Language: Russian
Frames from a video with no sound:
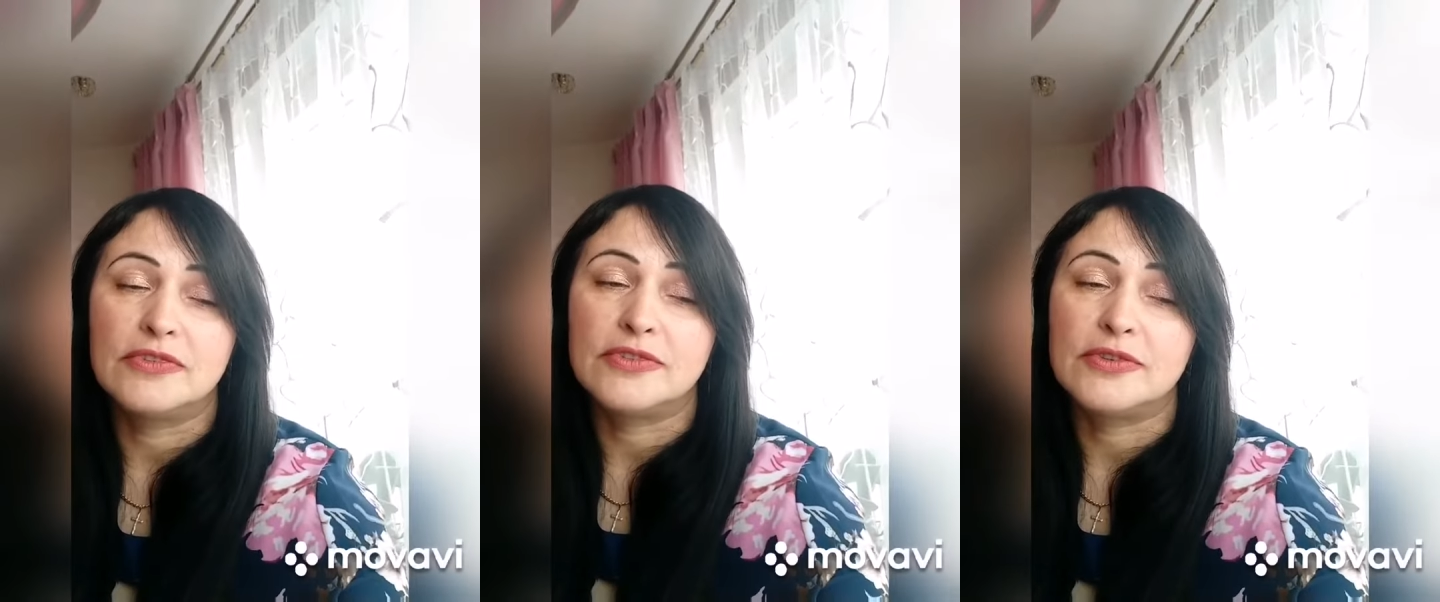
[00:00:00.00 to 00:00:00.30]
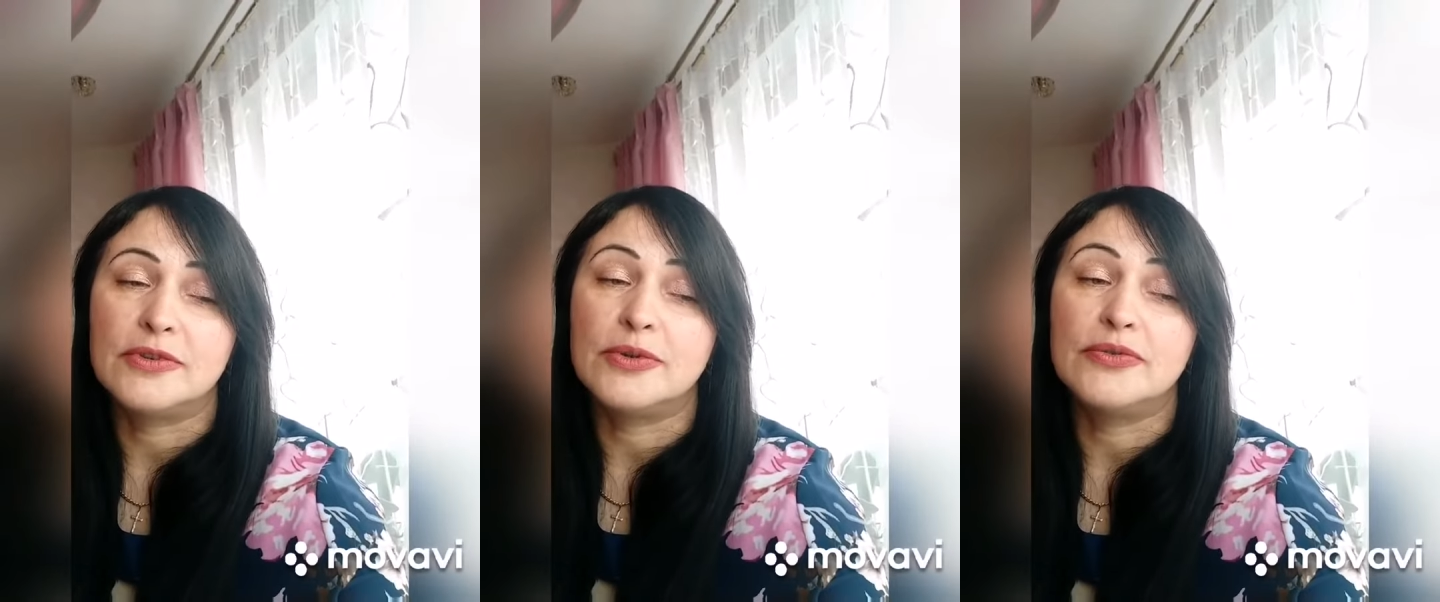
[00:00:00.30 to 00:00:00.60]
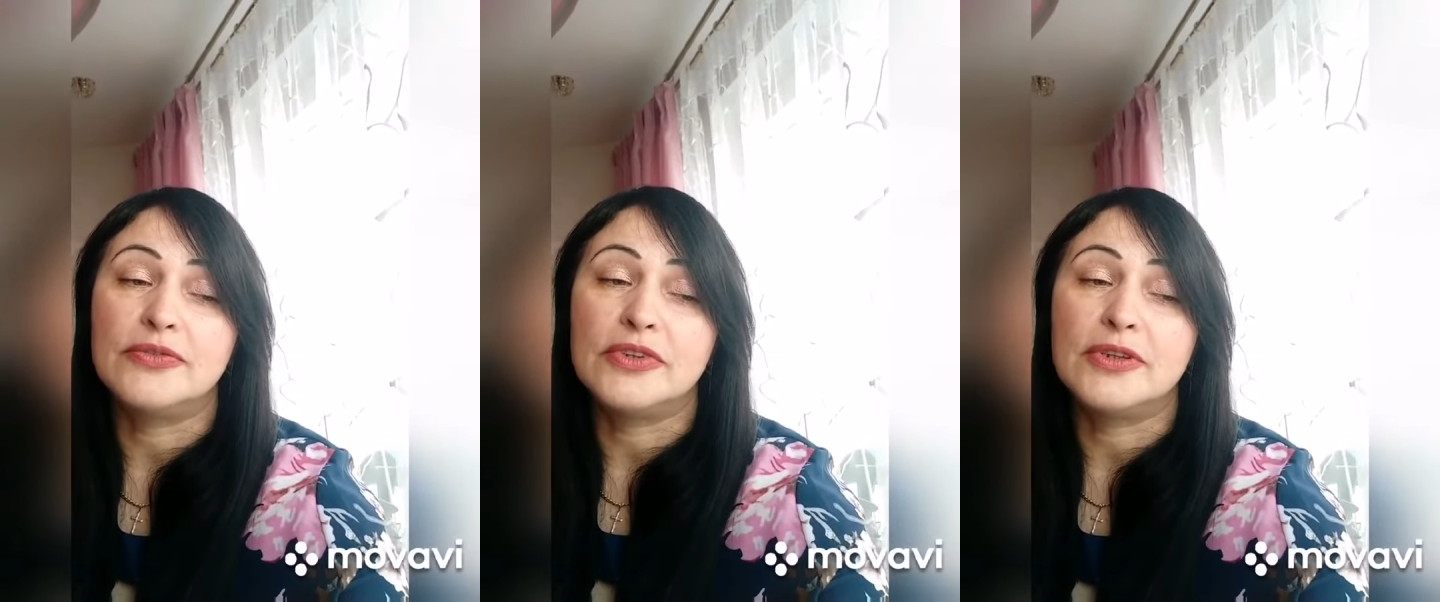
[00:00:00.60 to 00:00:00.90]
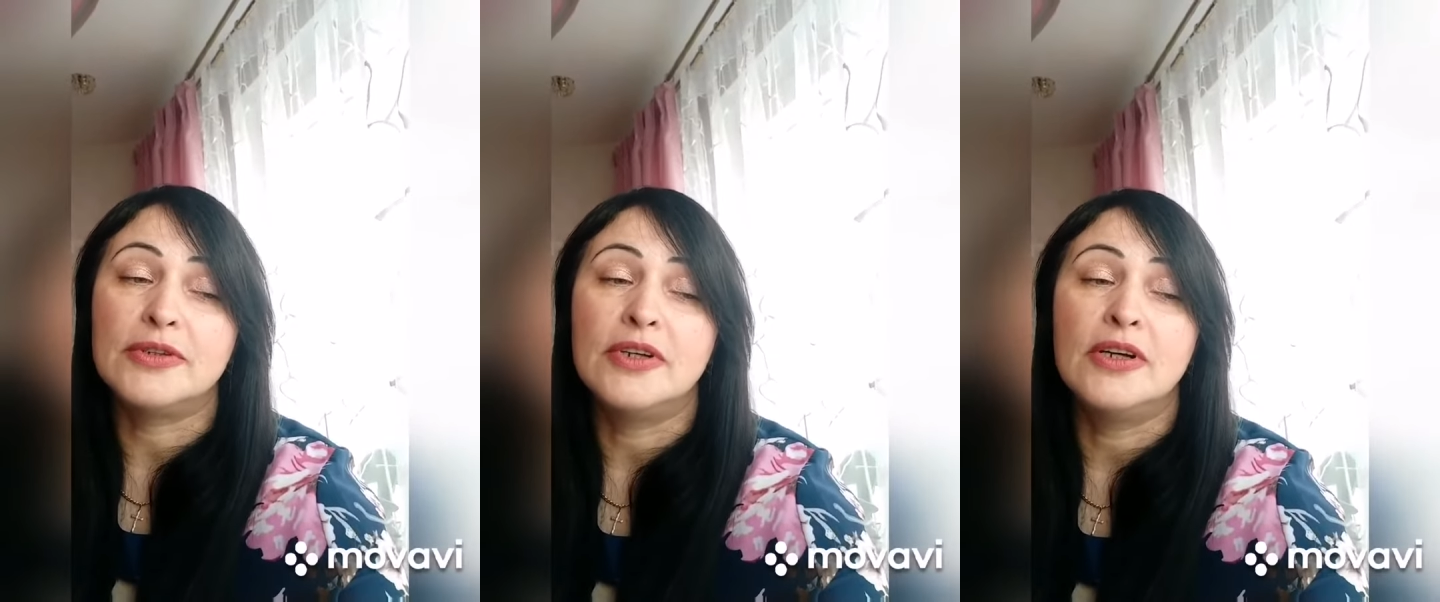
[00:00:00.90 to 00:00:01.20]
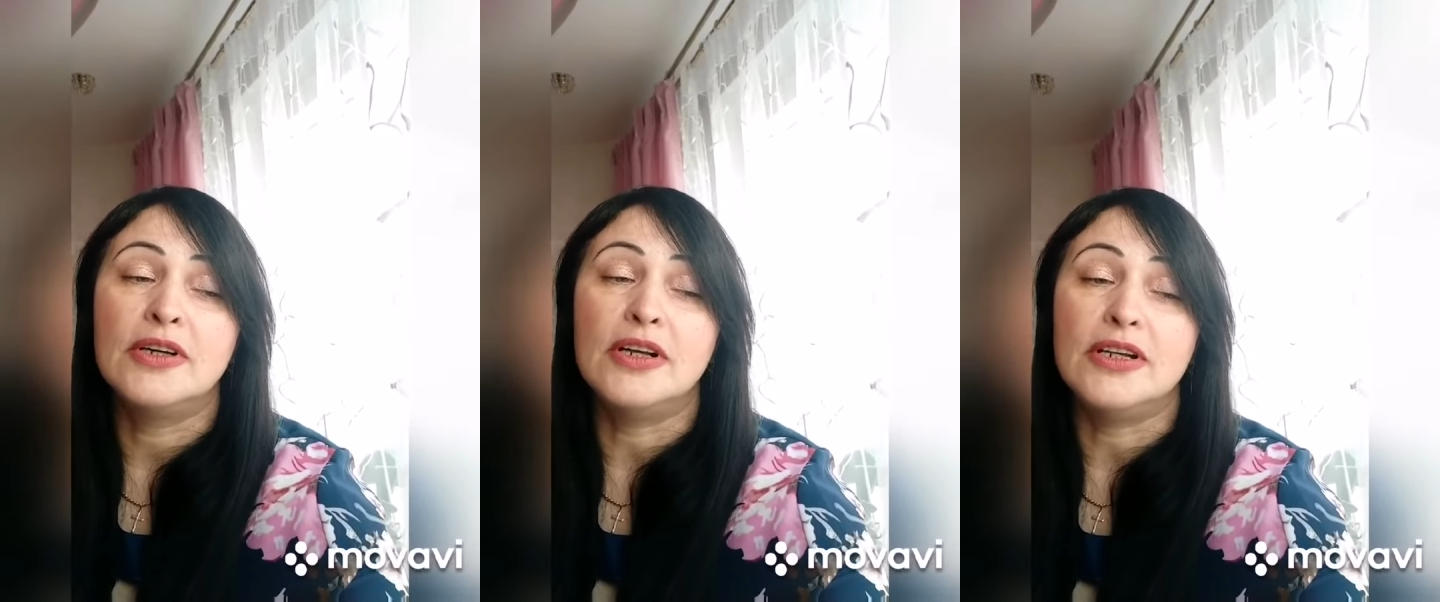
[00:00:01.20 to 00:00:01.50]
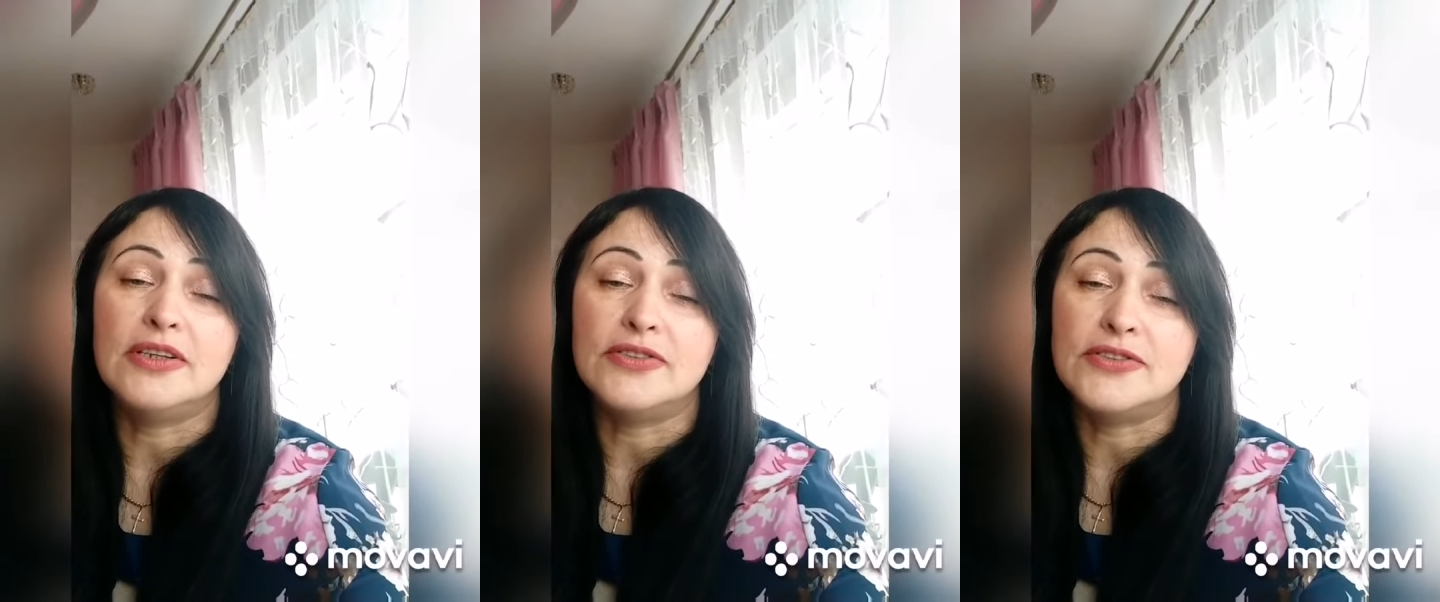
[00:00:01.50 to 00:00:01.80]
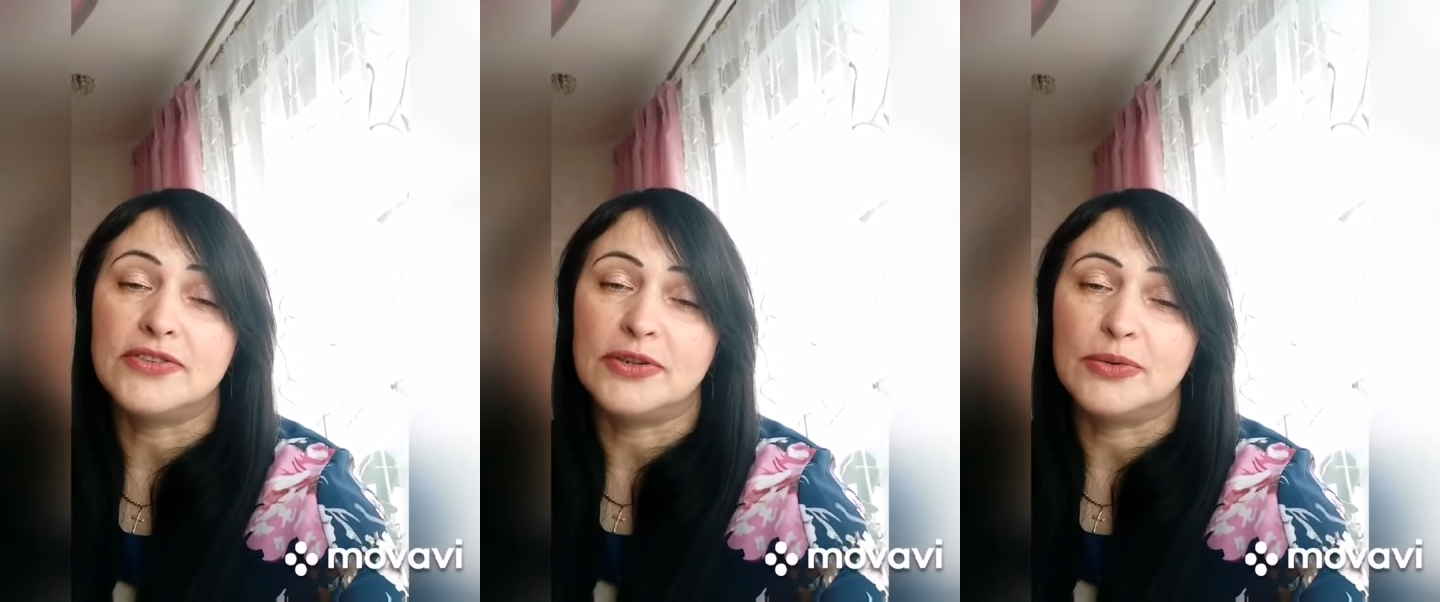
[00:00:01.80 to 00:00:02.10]
Словно
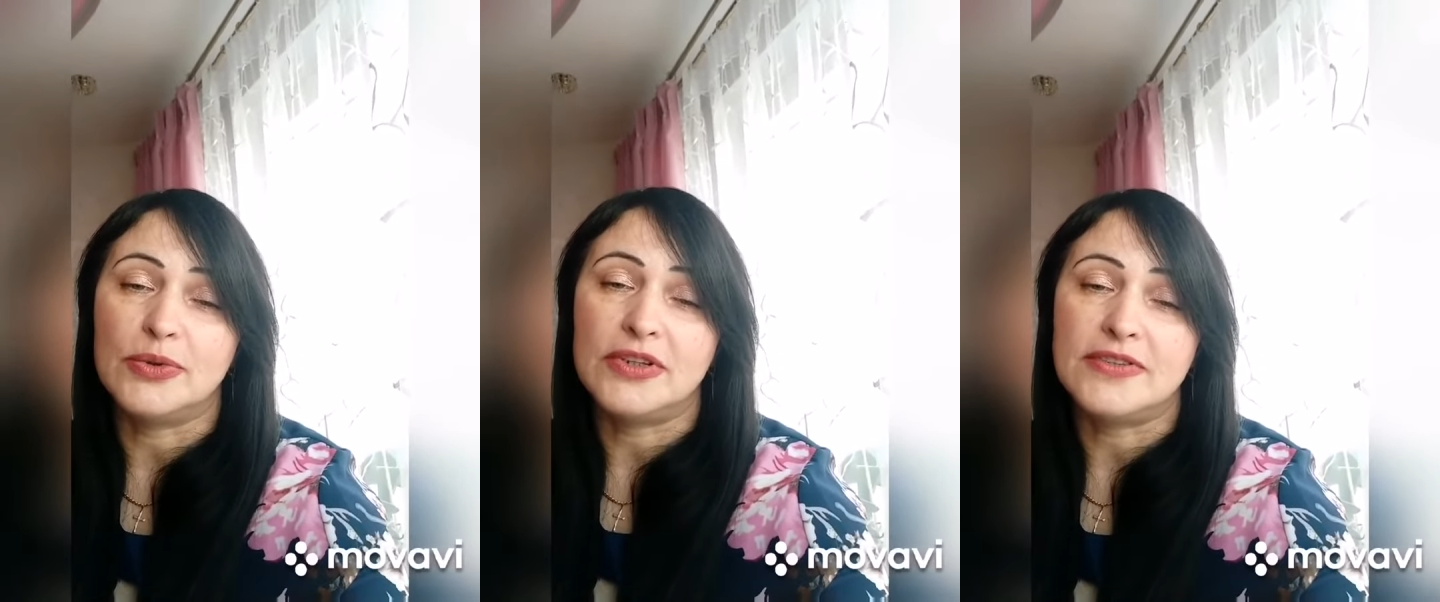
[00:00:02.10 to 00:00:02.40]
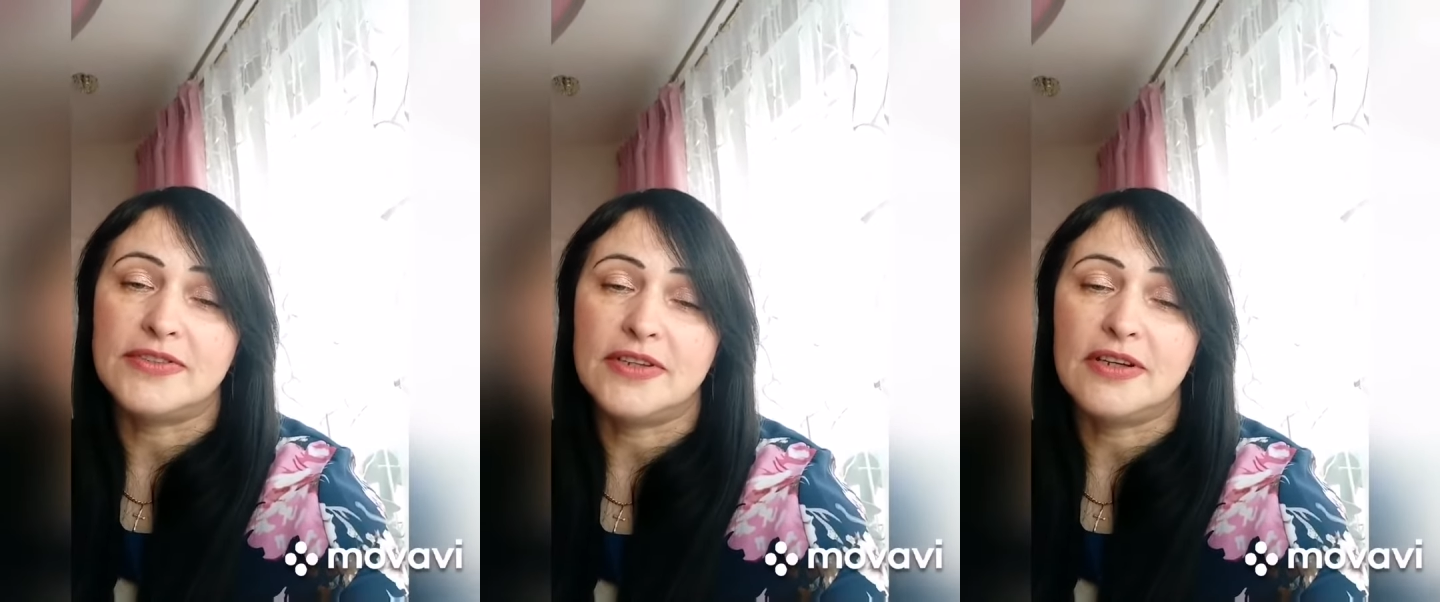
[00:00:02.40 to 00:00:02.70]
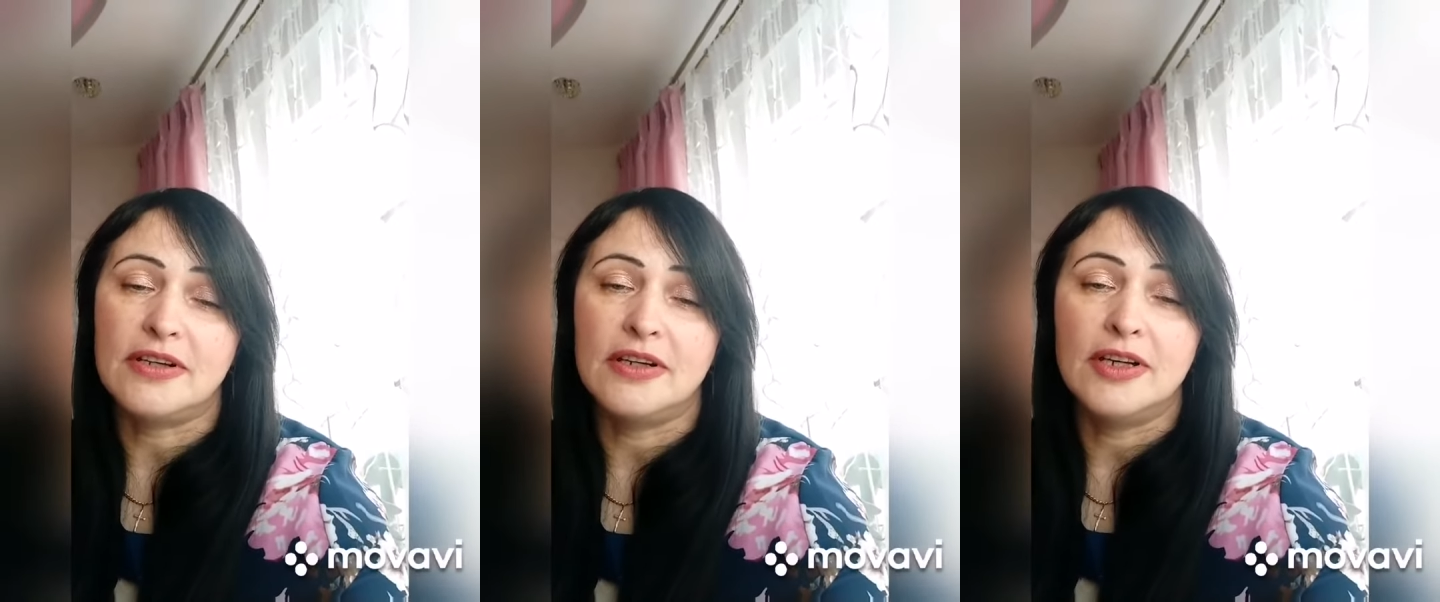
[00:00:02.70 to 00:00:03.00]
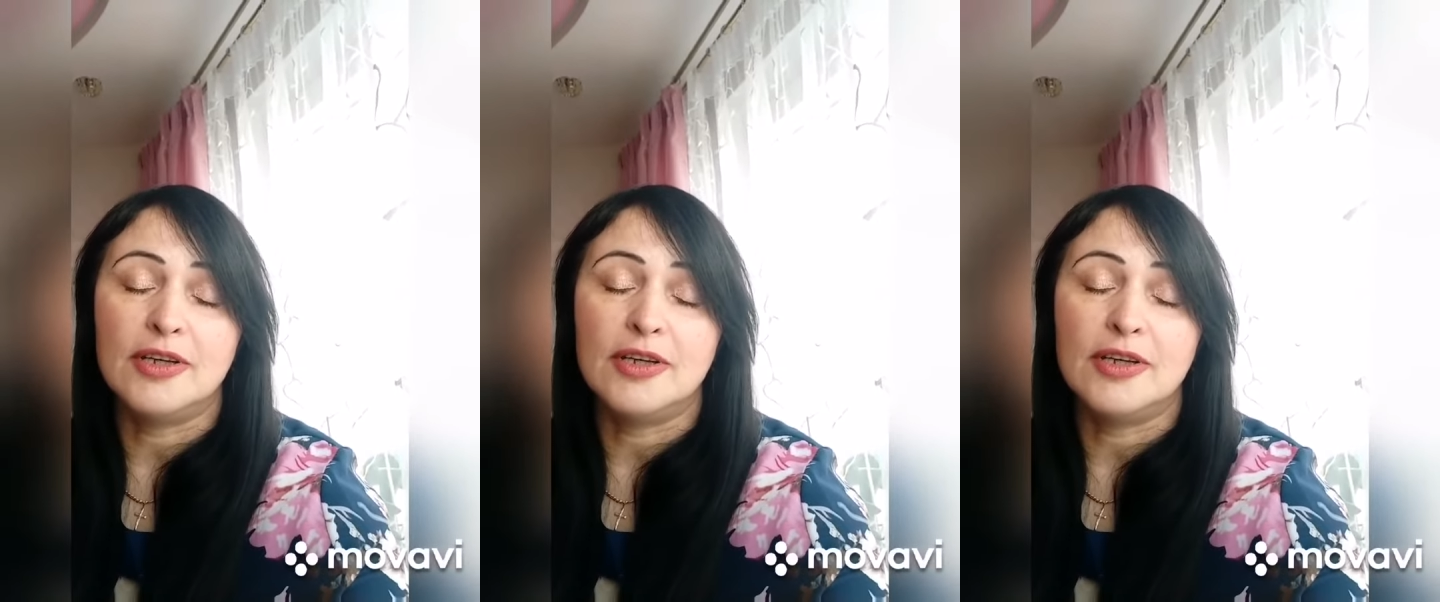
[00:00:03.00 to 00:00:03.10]
листья улетели